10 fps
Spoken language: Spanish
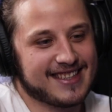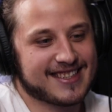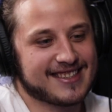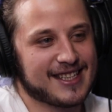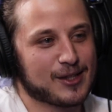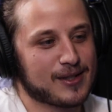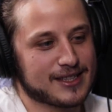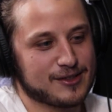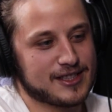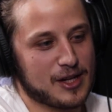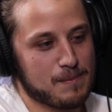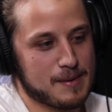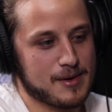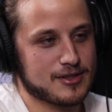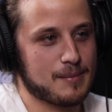Es que siento que estos llegaron
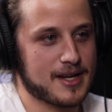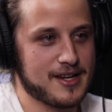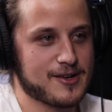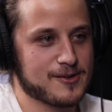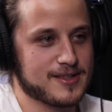primero a México,